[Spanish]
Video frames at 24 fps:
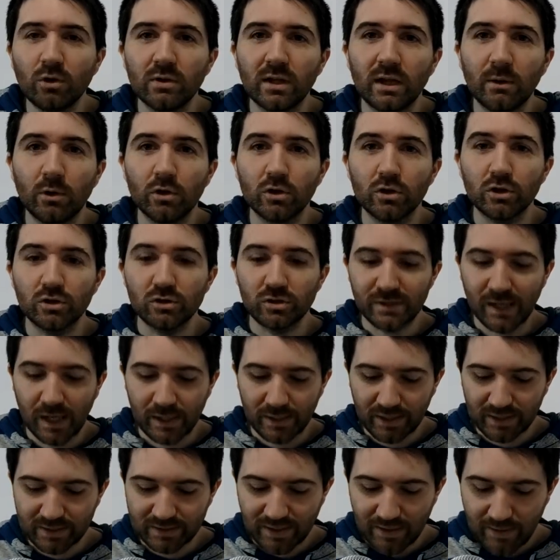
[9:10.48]
de Boston
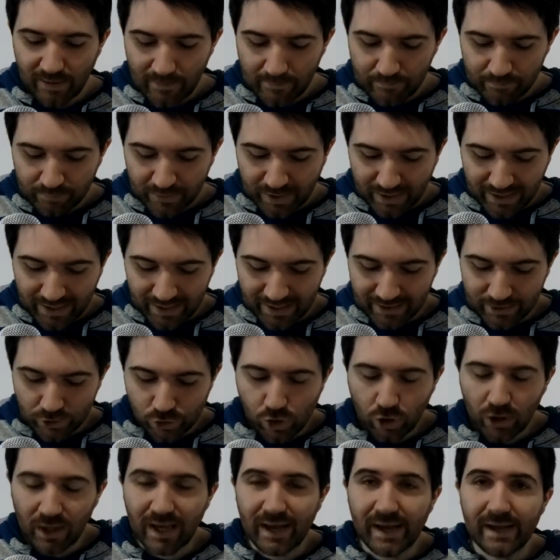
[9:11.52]
Celtics el
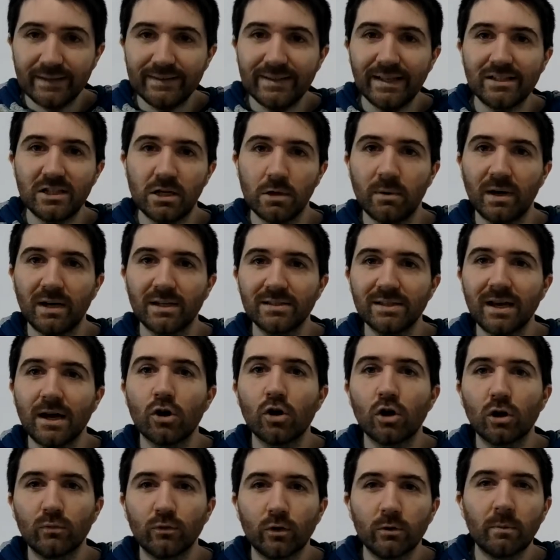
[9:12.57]
hecho de, llevarse a
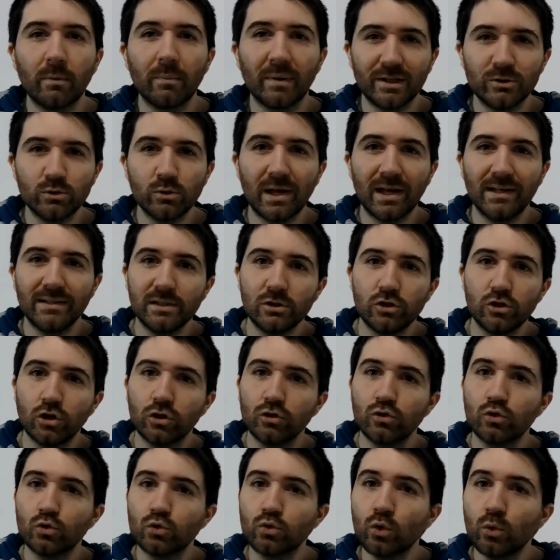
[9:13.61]
Horford me parece una
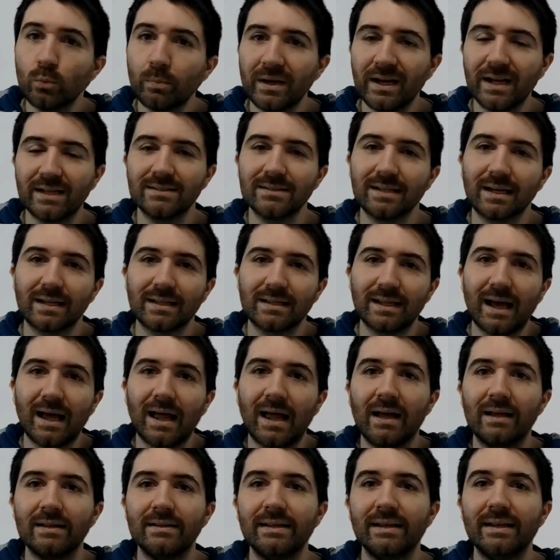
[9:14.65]
decisión súper
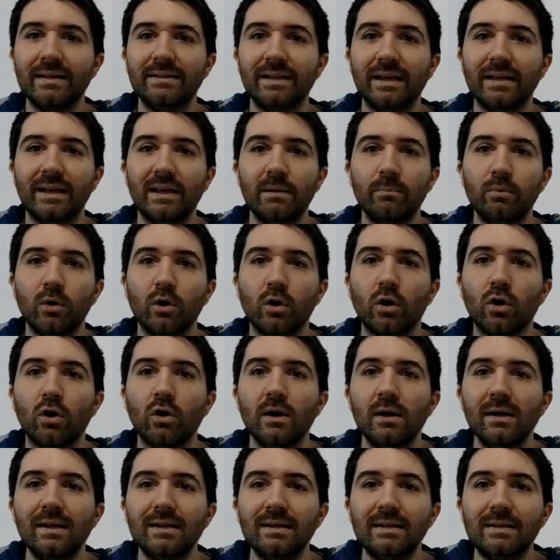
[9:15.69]
acertada de este equipo
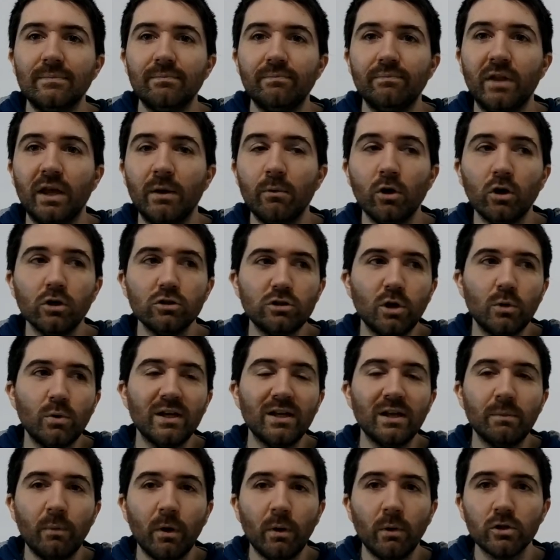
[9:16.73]
de Boston, un
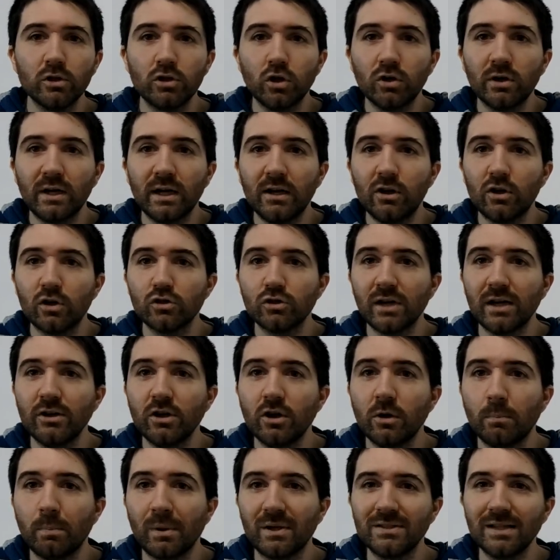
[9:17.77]
equipo de Boston que en los
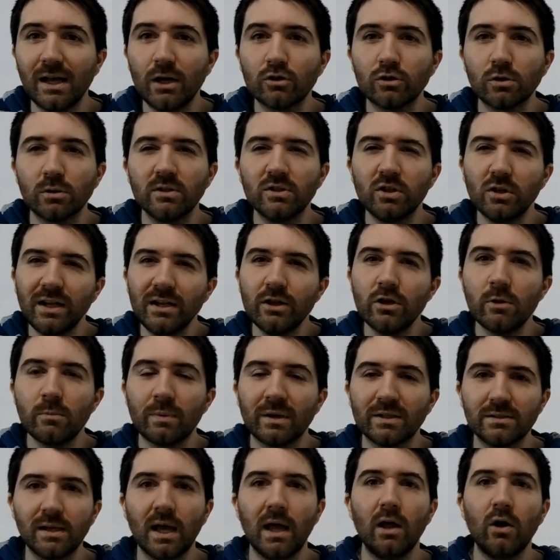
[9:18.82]
años pasados, sobre todo el año
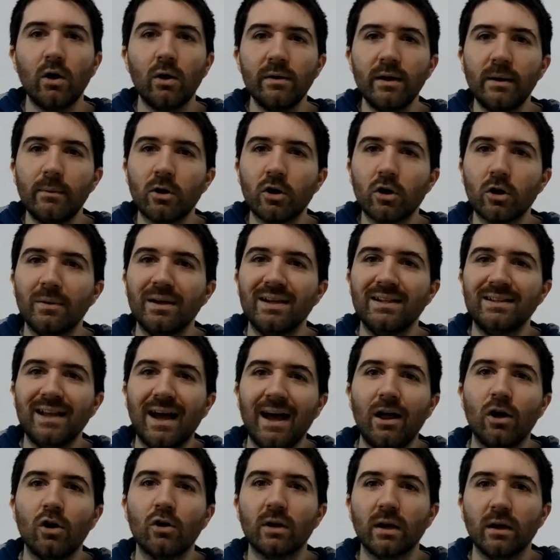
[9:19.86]
pasado, habíamos
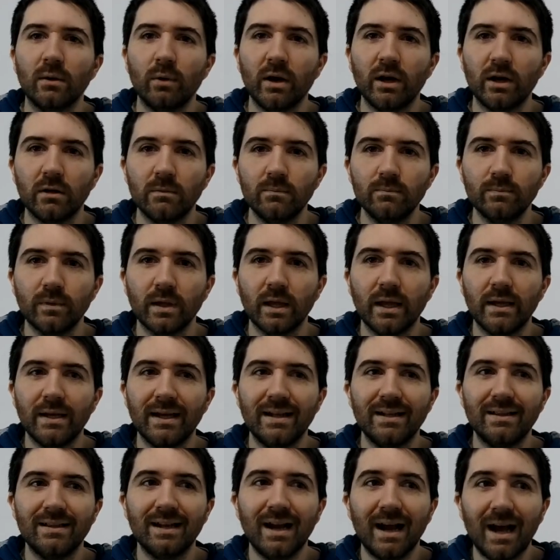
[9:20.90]
comentado que, bueno, en
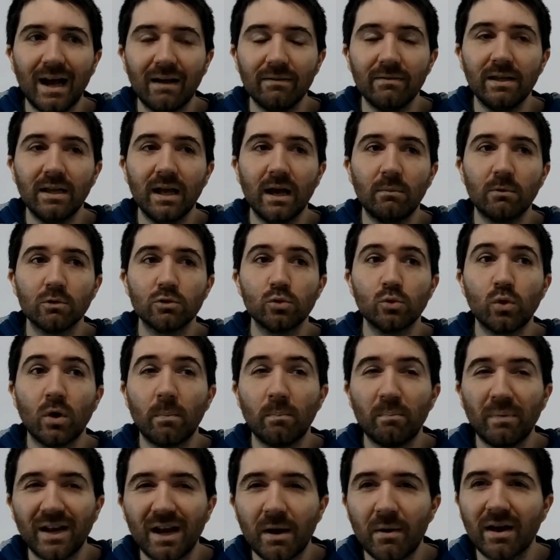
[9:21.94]
el draft, digamos, uno
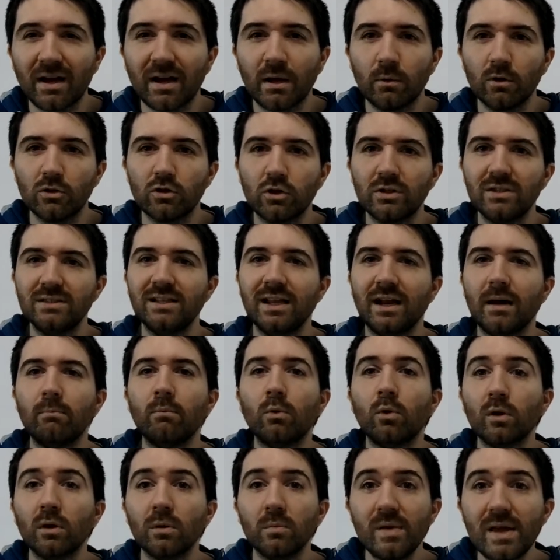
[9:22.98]
esperaba que Boston hiciera
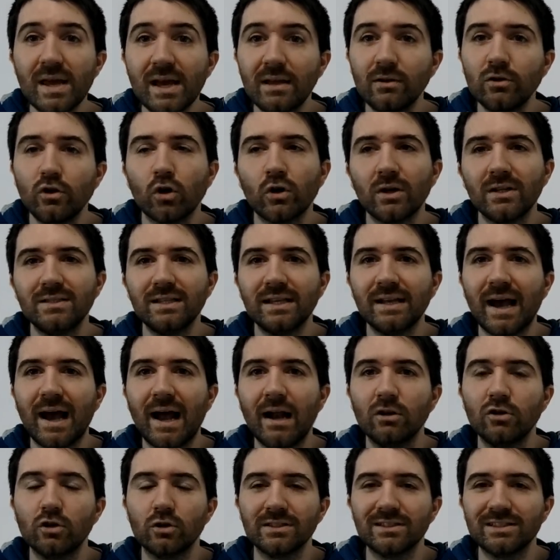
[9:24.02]
movimientos, que hiciera
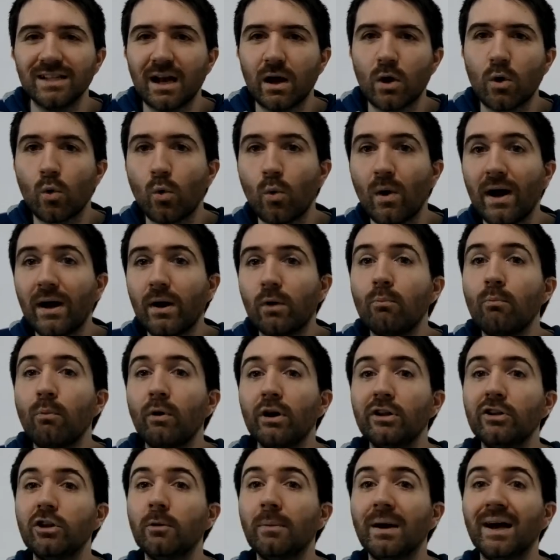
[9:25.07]
algo, que se la jugara un
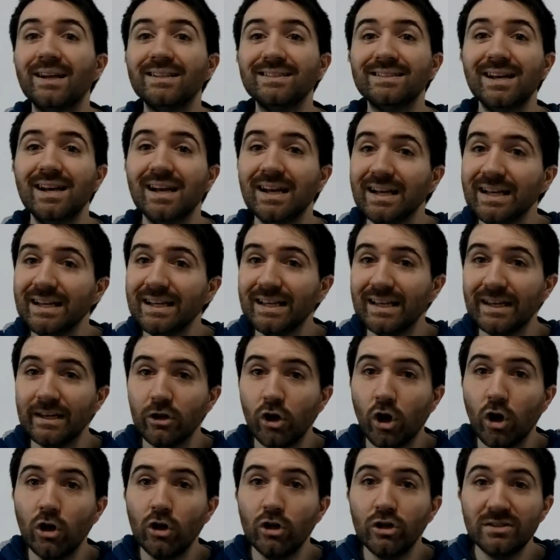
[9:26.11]
poquito más, y
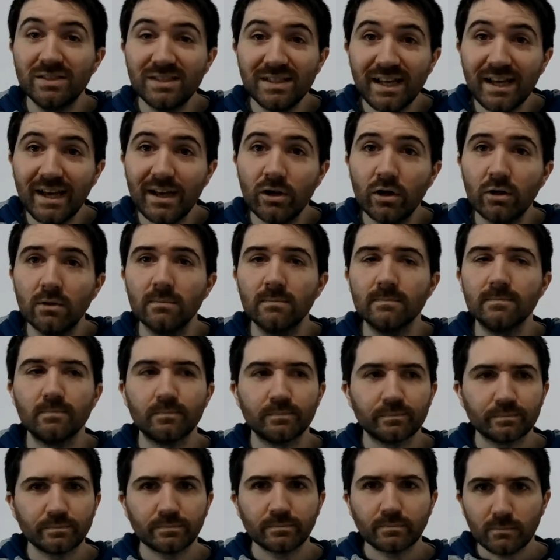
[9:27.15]
no lo hicieron.
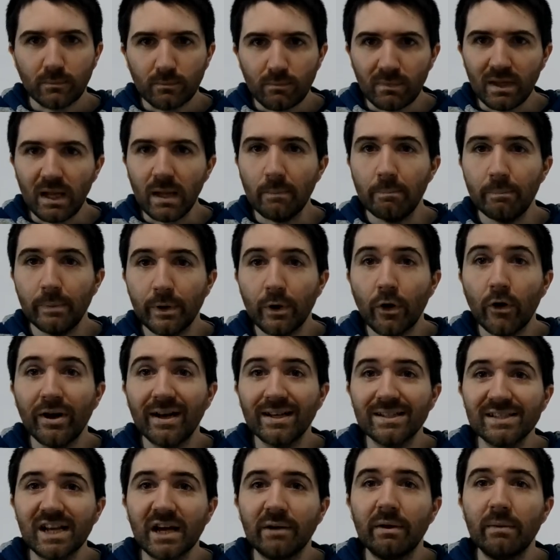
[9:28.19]
Pero
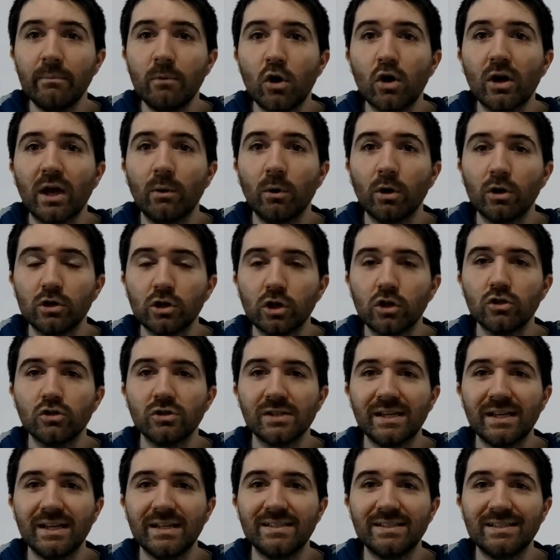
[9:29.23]
ahora ya vemos que Boston
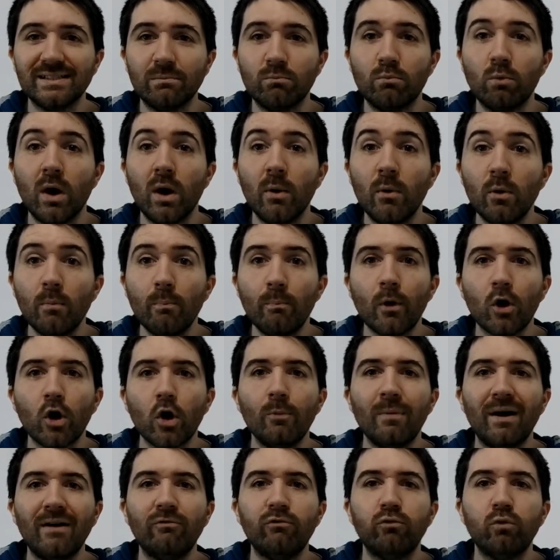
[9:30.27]
se mueve un
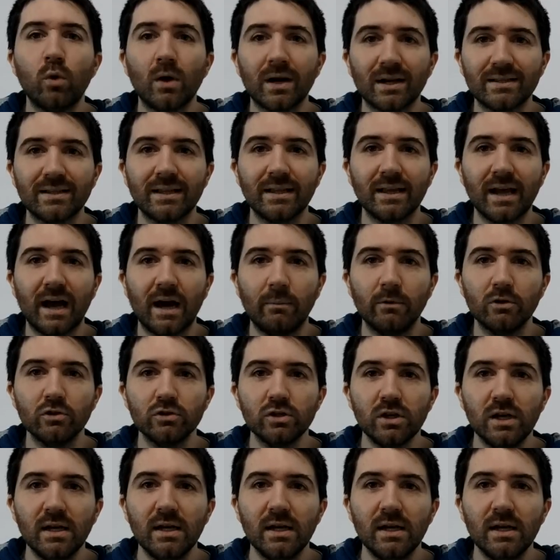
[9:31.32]
poco más fuerte, digamos